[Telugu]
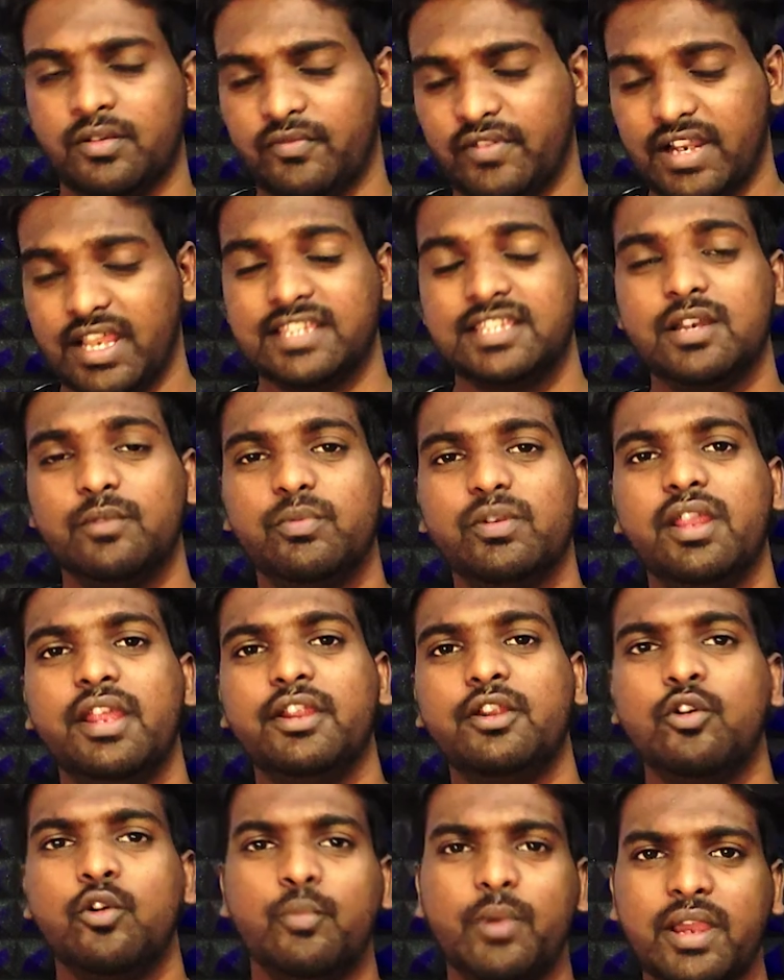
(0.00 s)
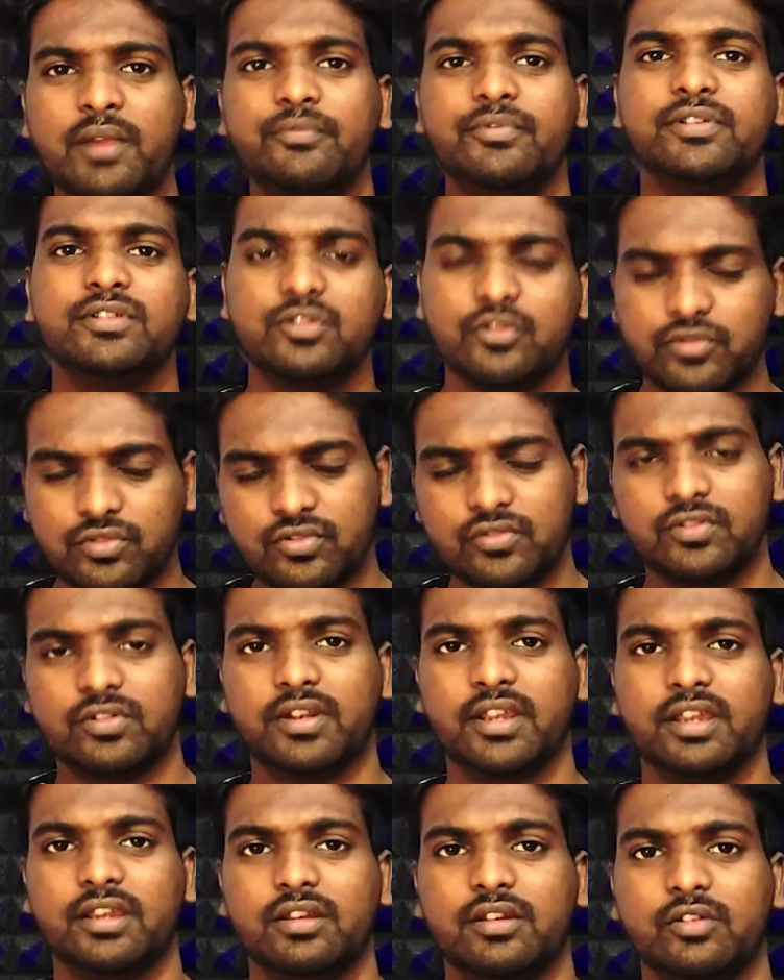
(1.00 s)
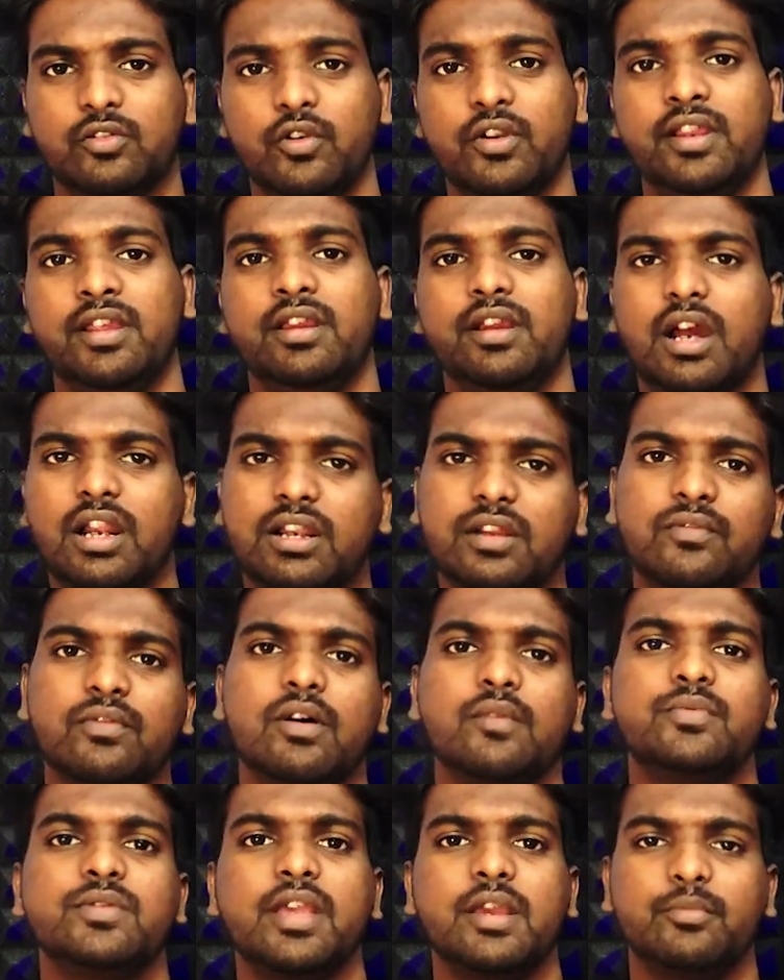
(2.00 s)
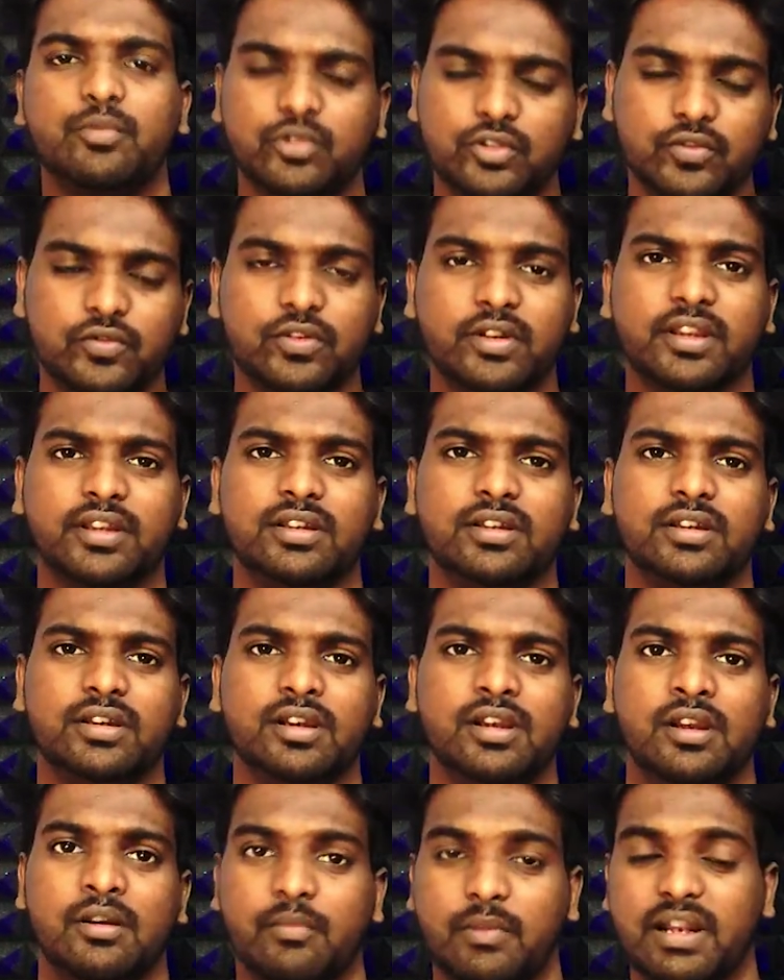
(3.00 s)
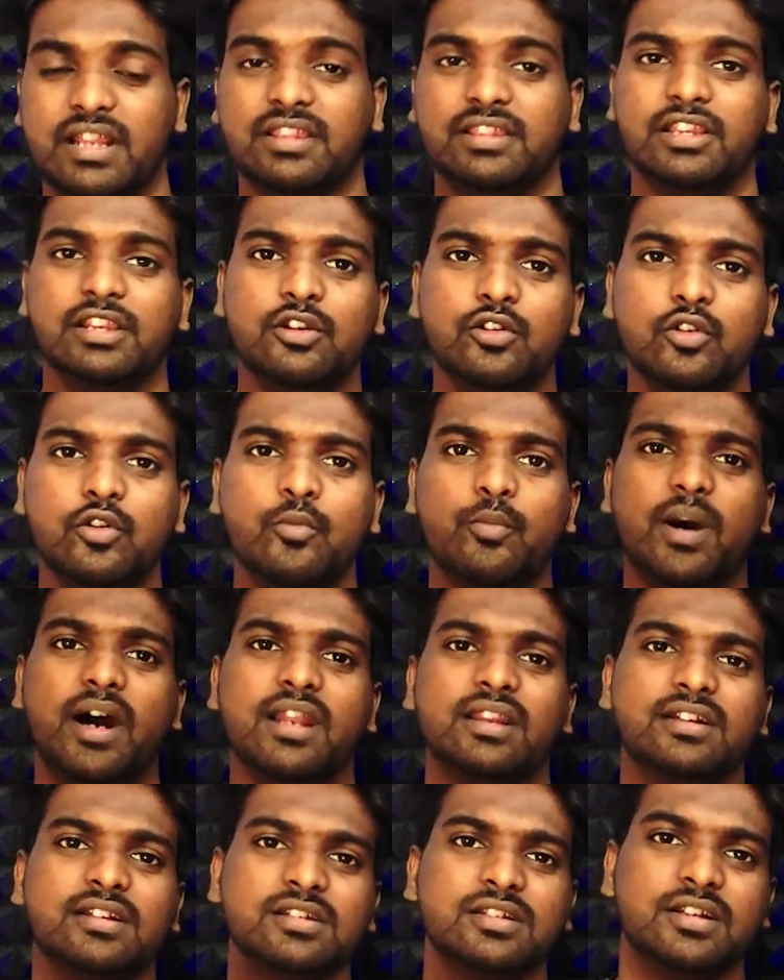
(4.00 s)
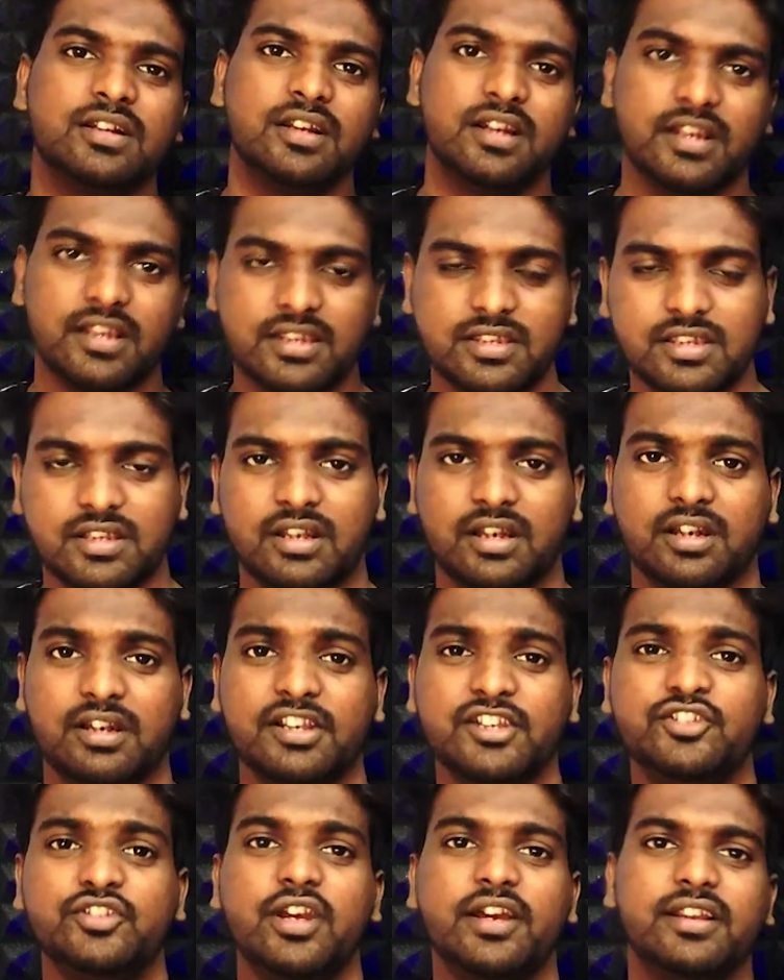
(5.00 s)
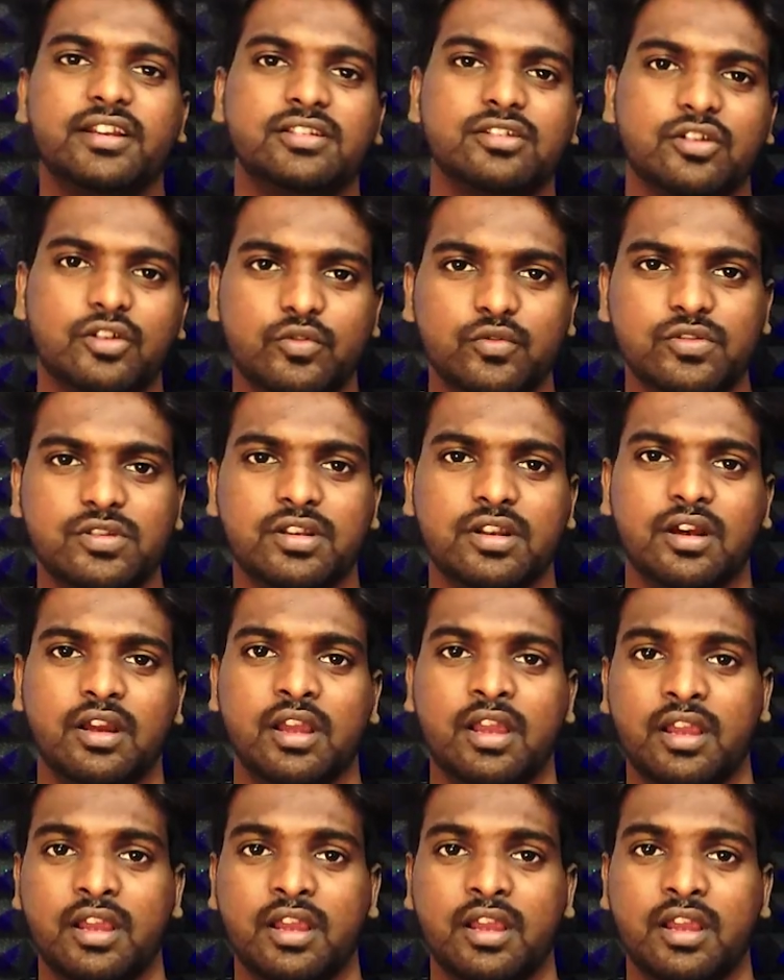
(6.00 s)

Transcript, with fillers: ఫర్ ఎగ్జాంపుల్ ఎన్నో బయోపిక్స్ వస్తూ ఉంటాయి కొన్ని అటర్ ఫ్లాప్స్ అయిపోతూ ఉంటాయి మన తెలుగులో బాలకృష్ణ నటించిన క్రిష్ డైరెక్షన్లో వచ్చిన